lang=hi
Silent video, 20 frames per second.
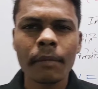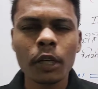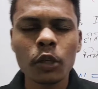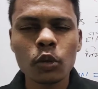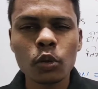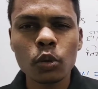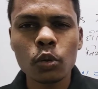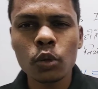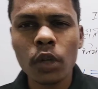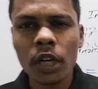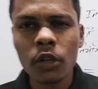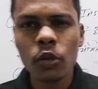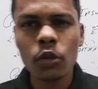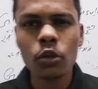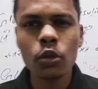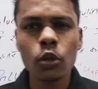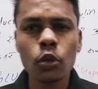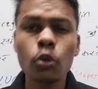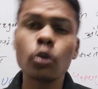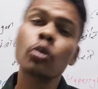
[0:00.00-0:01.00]
भाई
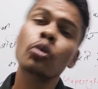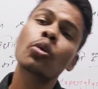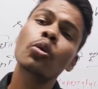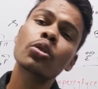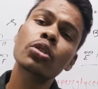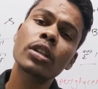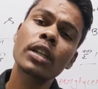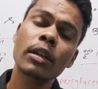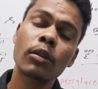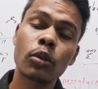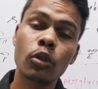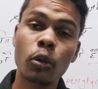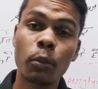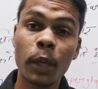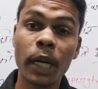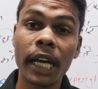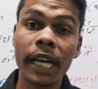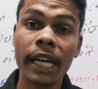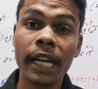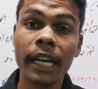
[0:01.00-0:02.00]
ग्लूकागोन तो ग्लूकोज के लेवल
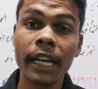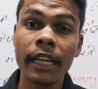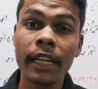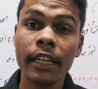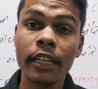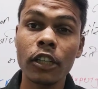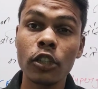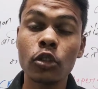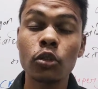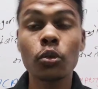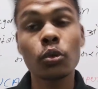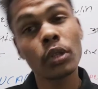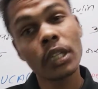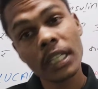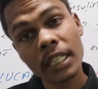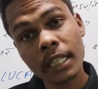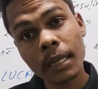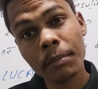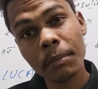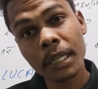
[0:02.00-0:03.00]
को बढ़ा रहा है
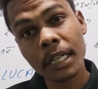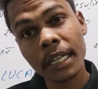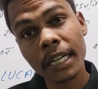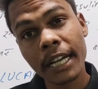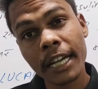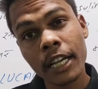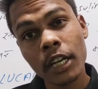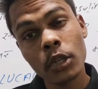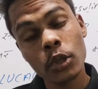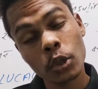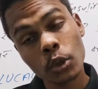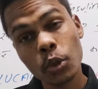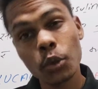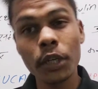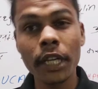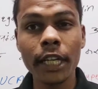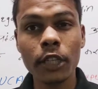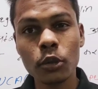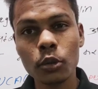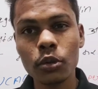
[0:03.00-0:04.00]
इंसुलिन कम कर रहा है तो
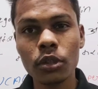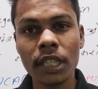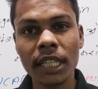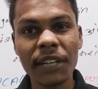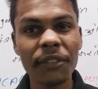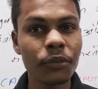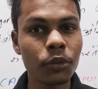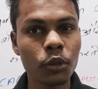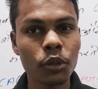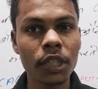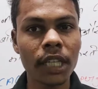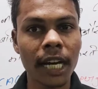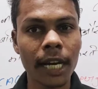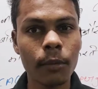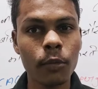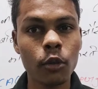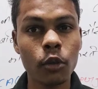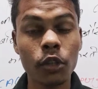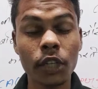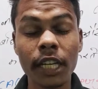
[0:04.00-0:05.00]
दोनों एक दूसरे के विरोधी
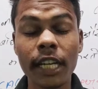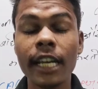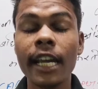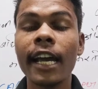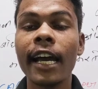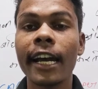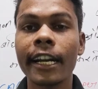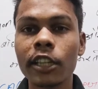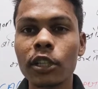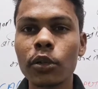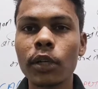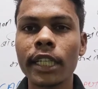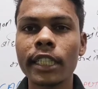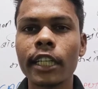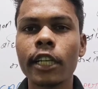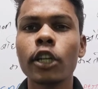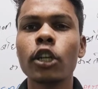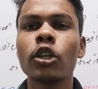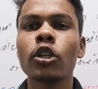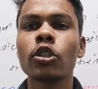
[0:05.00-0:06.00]
हार्मोन हो गए और देखो
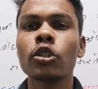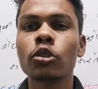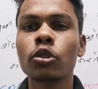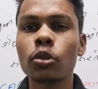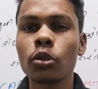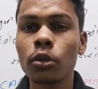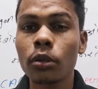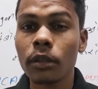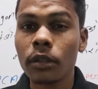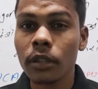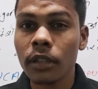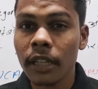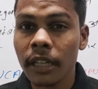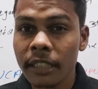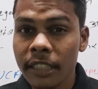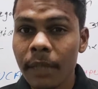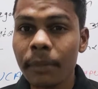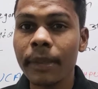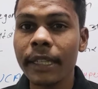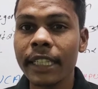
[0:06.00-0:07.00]
जो
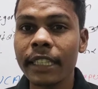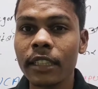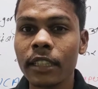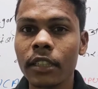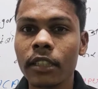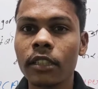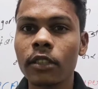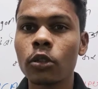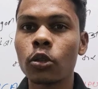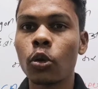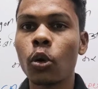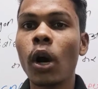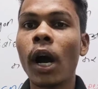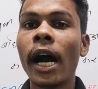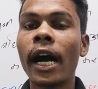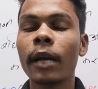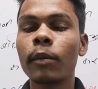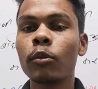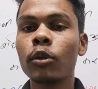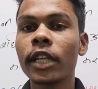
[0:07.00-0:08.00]
जब दो
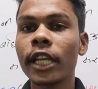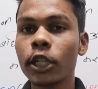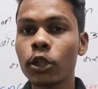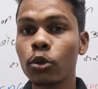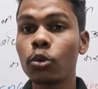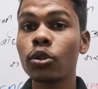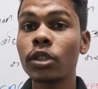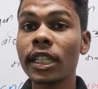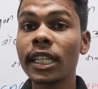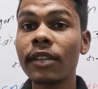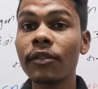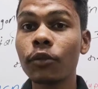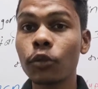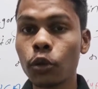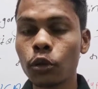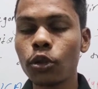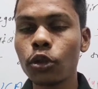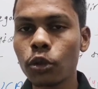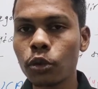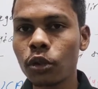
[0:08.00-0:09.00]
हार्मोन एक दूसरे के
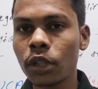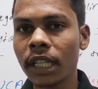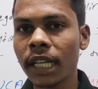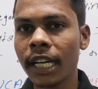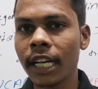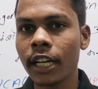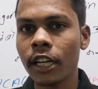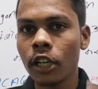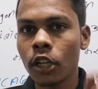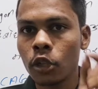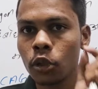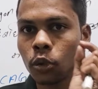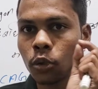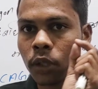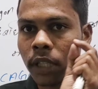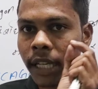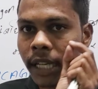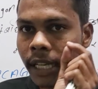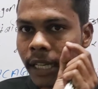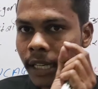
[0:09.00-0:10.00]
विरोधी होते हैं ना
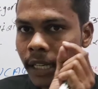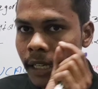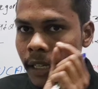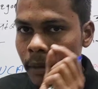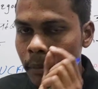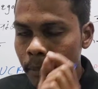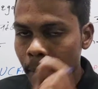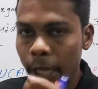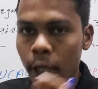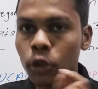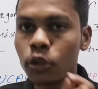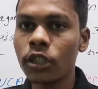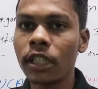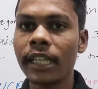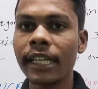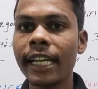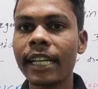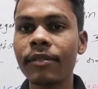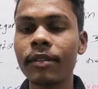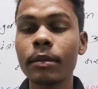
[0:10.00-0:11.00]
तो उन्हें
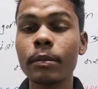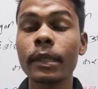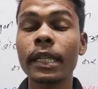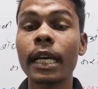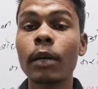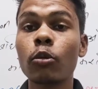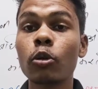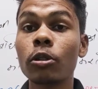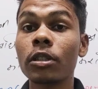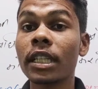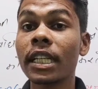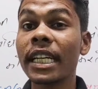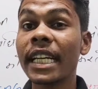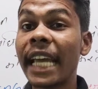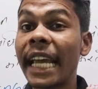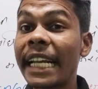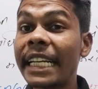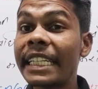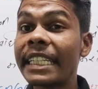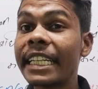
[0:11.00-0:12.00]
बायोलॉजी के लैंग्वेज में क्या बोलते
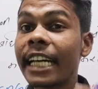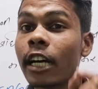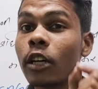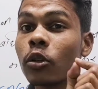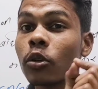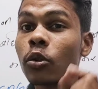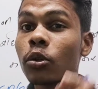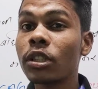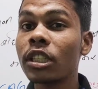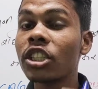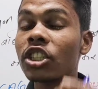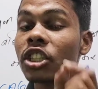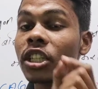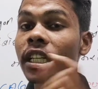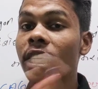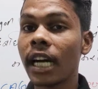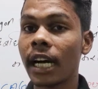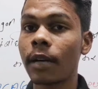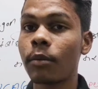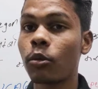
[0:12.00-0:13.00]
हैं
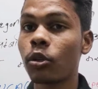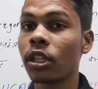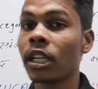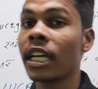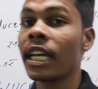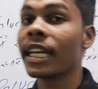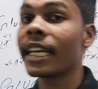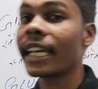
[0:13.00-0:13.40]
एंटागोनिस्टिक हार्मोन